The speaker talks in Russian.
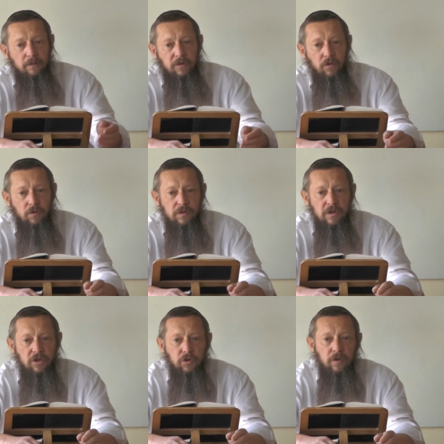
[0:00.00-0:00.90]
Потом, и
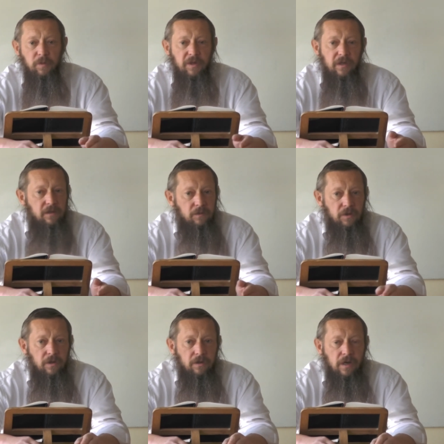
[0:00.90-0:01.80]
ничего не понятно, на самом
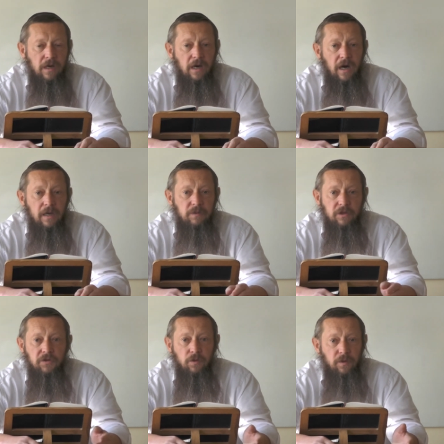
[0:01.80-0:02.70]
деле. Какая,
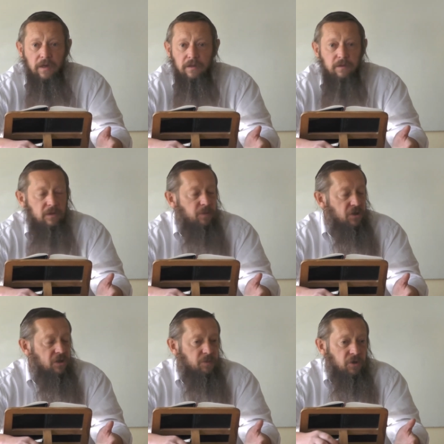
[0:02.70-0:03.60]
и все, а не
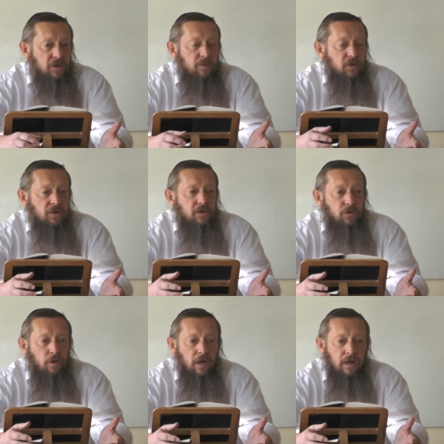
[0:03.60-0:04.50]
пишешь, пишешь, не пишешь
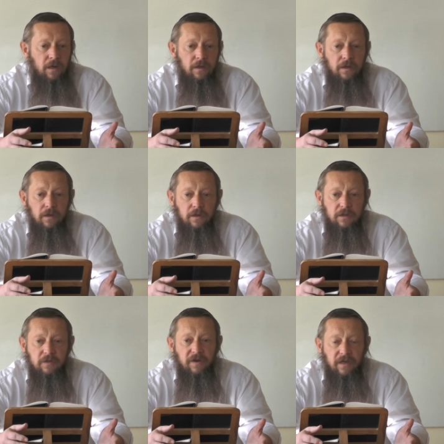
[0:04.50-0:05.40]
Тора,
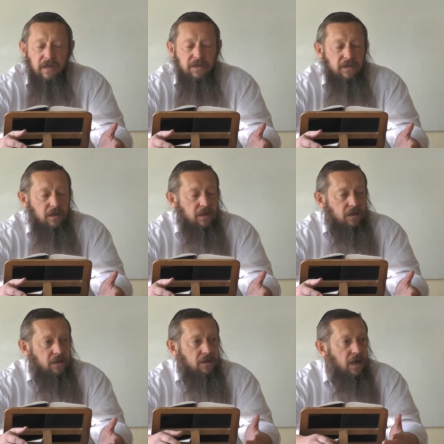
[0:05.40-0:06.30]
скворец ли
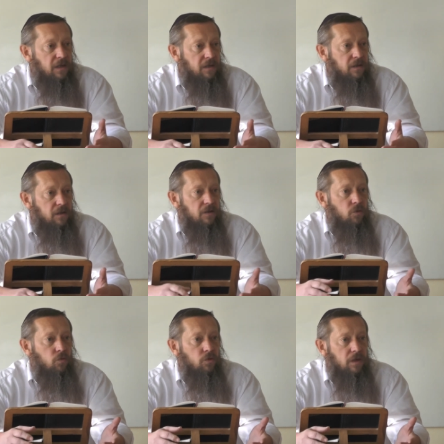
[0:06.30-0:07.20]
это, дятел или
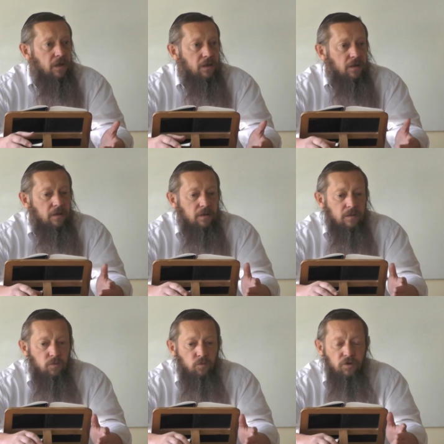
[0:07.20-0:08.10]
утка.
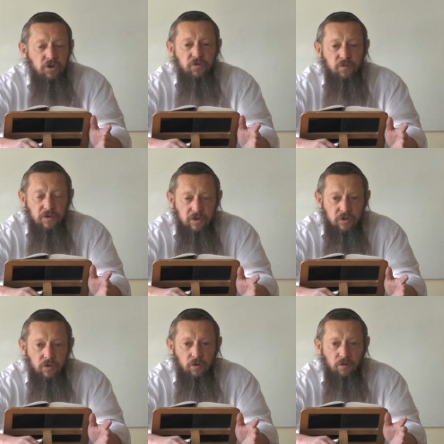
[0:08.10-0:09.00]
Увидишь
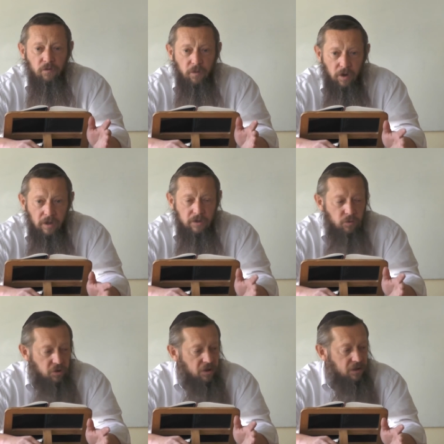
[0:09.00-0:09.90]
гнездо в поле,
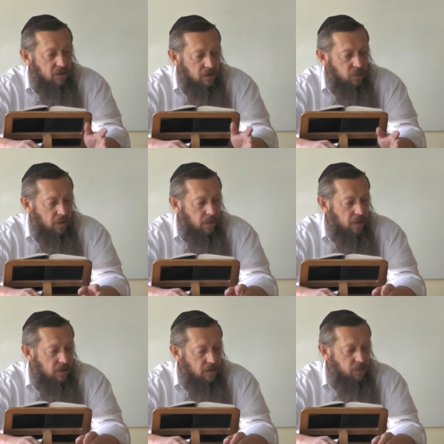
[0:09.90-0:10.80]
стучится тебе,
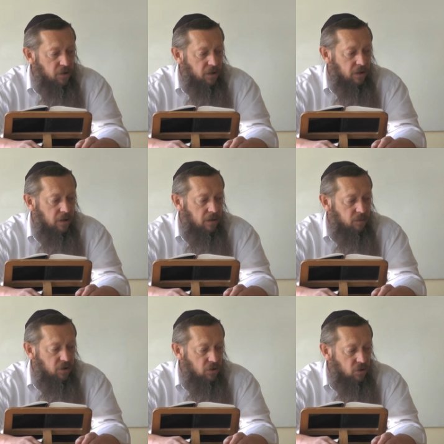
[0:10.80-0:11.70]
не бери
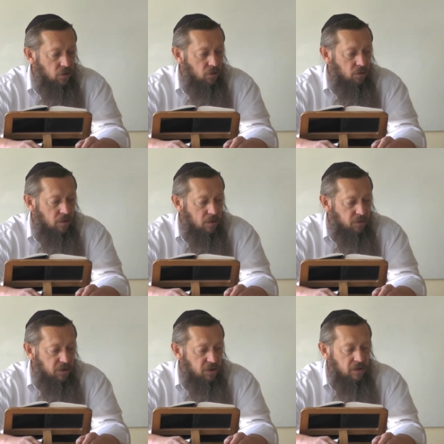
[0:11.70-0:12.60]
птенцов,
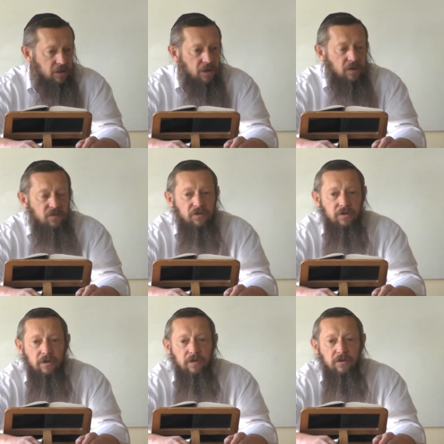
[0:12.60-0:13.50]
прежде чем не
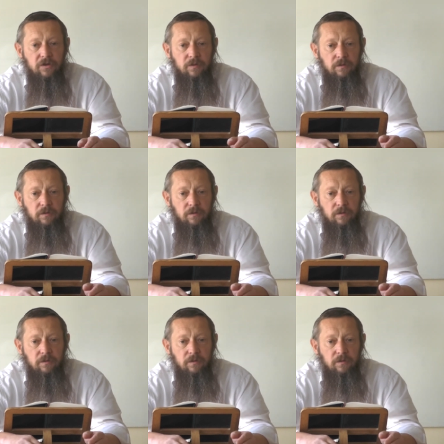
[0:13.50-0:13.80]
выгонишь